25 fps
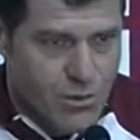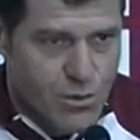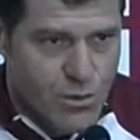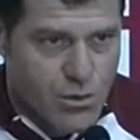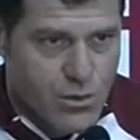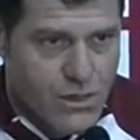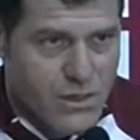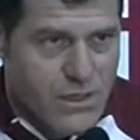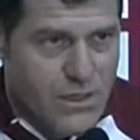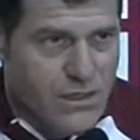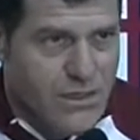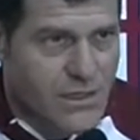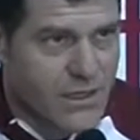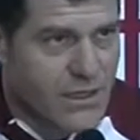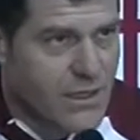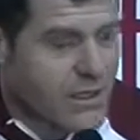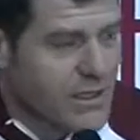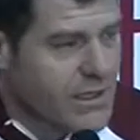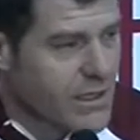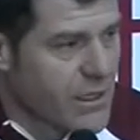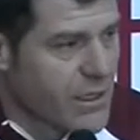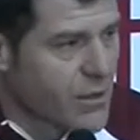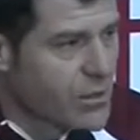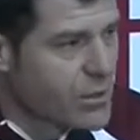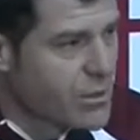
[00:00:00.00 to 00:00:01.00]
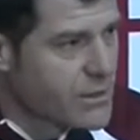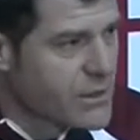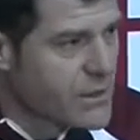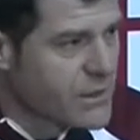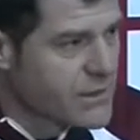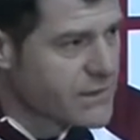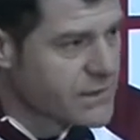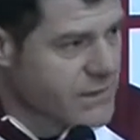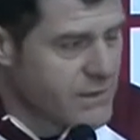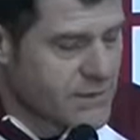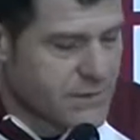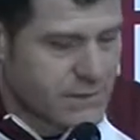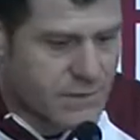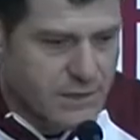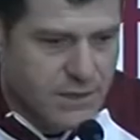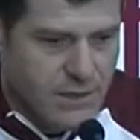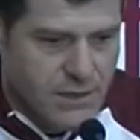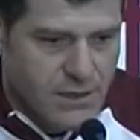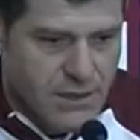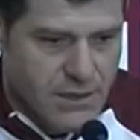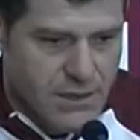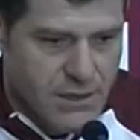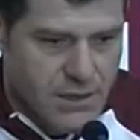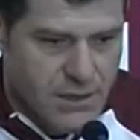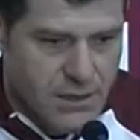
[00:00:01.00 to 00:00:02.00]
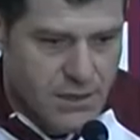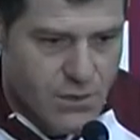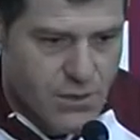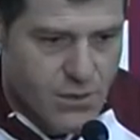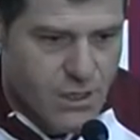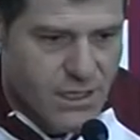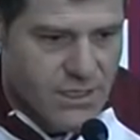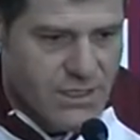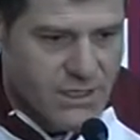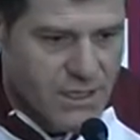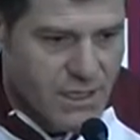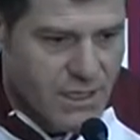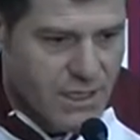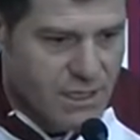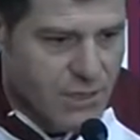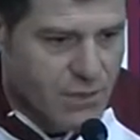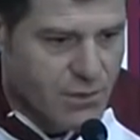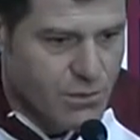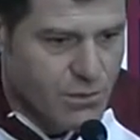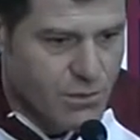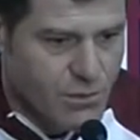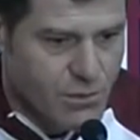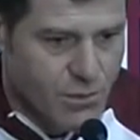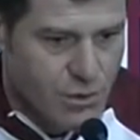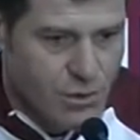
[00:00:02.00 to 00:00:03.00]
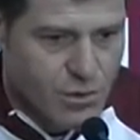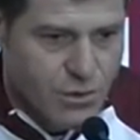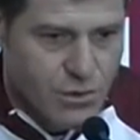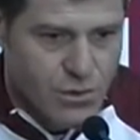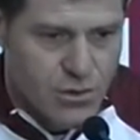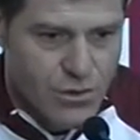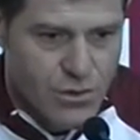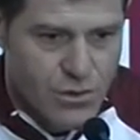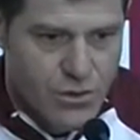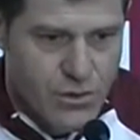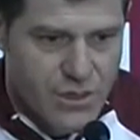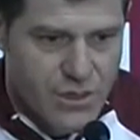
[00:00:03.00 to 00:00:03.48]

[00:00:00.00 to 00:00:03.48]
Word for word: ustedes, el día lunes, en una charla que tuvimos con los